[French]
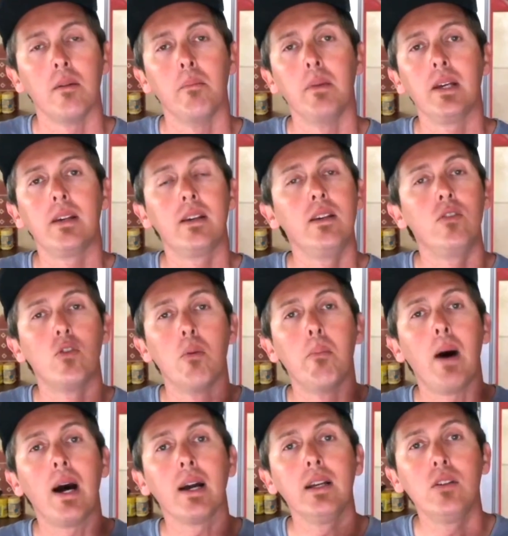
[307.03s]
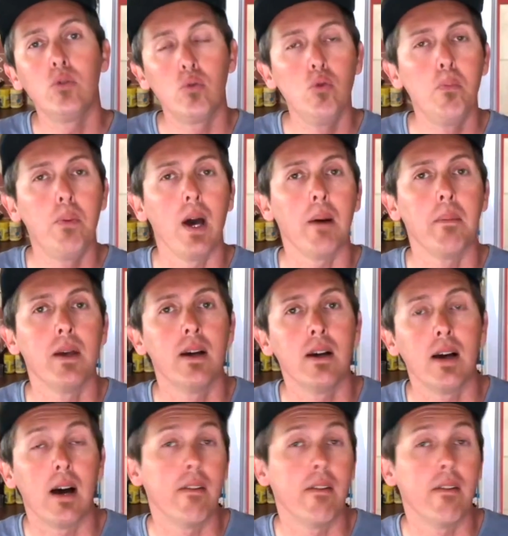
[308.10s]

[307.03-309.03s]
mais qui se marie super bien